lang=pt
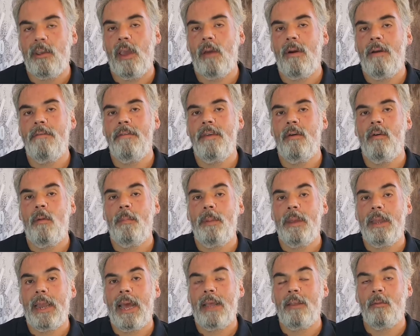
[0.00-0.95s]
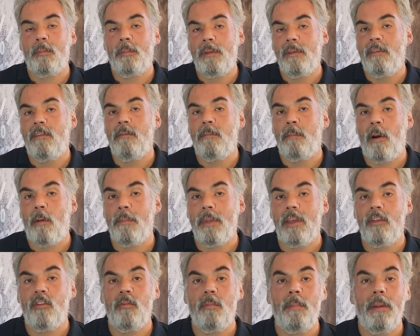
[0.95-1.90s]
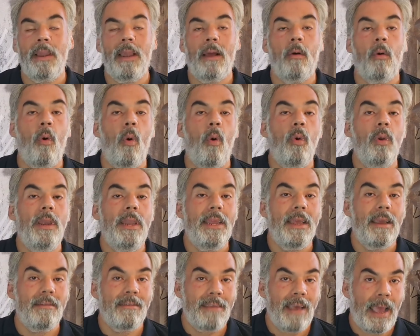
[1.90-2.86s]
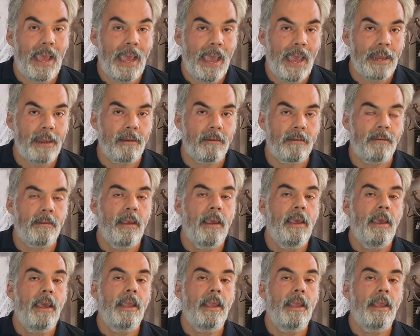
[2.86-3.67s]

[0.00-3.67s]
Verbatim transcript: que é o avião operado principalmente pela Gol Linhas Aéreas,